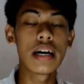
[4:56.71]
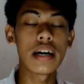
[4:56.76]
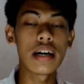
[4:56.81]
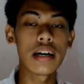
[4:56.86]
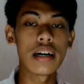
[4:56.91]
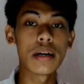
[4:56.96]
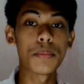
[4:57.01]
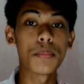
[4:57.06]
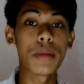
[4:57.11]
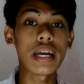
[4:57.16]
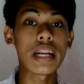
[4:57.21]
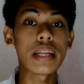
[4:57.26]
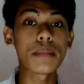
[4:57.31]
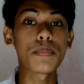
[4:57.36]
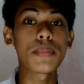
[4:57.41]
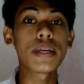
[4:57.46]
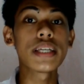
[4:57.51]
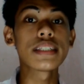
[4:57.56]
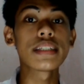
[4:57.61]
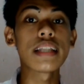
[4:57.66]
eh,
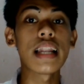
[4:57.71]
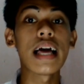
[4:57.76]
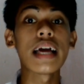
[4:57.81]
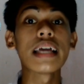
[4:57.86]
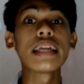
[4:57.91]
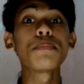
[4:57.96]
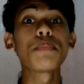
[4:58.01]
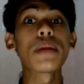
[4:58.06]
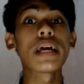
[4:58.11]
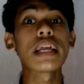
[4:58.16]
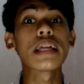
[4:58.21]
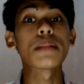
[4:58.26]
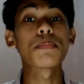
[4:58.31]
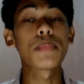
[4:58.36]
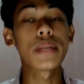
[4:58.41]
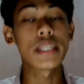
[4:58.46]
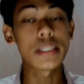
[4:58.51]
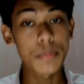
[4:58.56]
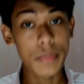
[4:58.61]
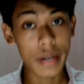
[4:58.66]
marketplace lain
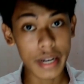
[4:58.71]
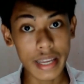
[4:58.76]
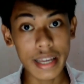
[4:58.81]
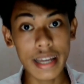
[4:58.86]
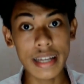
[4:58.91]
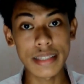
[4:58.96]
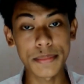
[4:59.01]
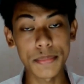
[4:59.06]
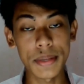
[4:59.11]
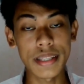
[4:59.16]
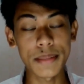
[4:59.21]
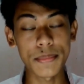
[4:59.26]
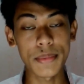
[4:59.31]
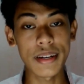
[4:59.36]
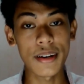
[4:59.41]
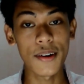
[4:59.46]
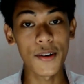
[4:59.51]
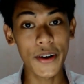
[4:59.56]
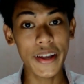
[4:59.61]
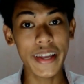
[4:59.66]
marketplace mereka
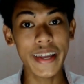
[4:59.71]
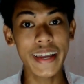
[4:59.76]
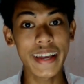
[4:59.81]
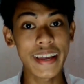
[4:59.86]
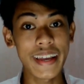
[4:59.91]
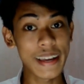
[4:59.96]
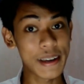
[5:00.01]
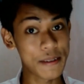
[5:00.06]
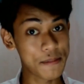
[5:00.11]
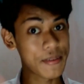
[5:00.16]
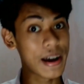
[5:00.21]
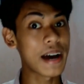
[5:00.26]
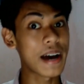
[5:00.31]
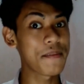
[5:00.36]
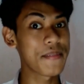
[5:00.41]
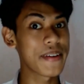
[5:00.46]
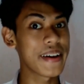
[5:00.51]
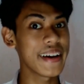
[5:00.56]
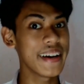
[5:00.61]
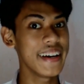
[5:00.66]
teman-teman. Oke? Okay?
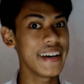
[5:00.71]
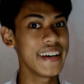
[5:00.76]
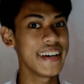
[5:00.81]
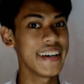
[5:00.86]
Paham ya?